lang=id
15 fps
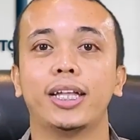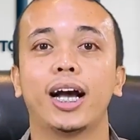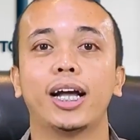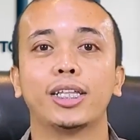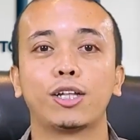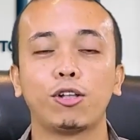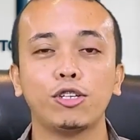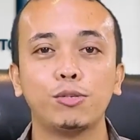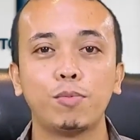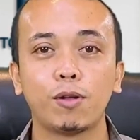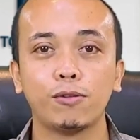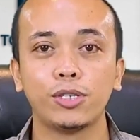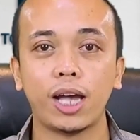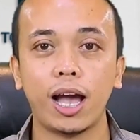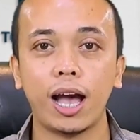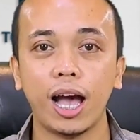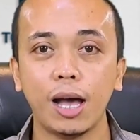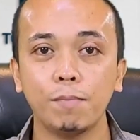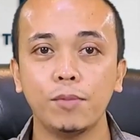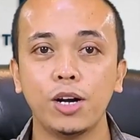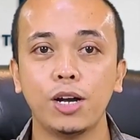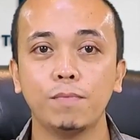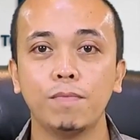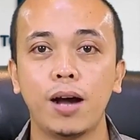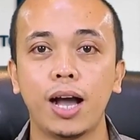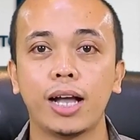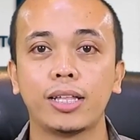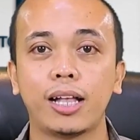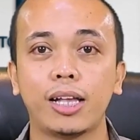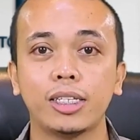dengan terus berusaha
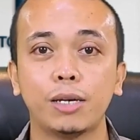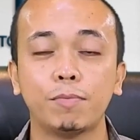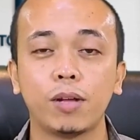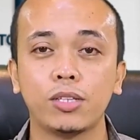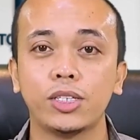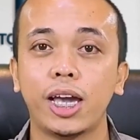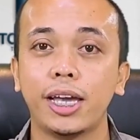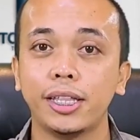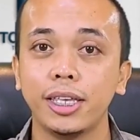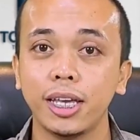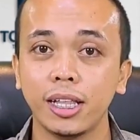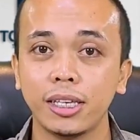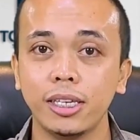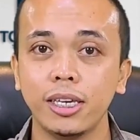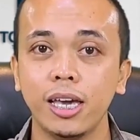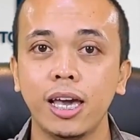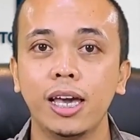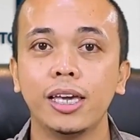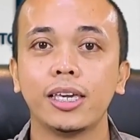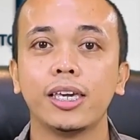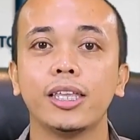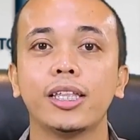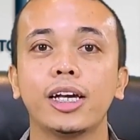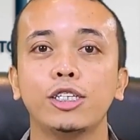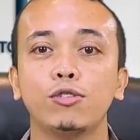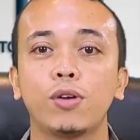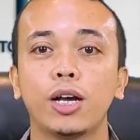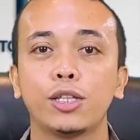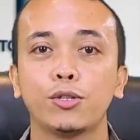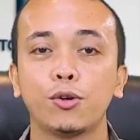mengembangkan rasa percaya diri, kita
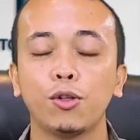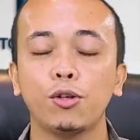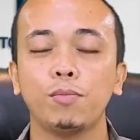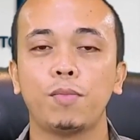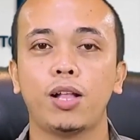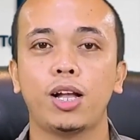juga turut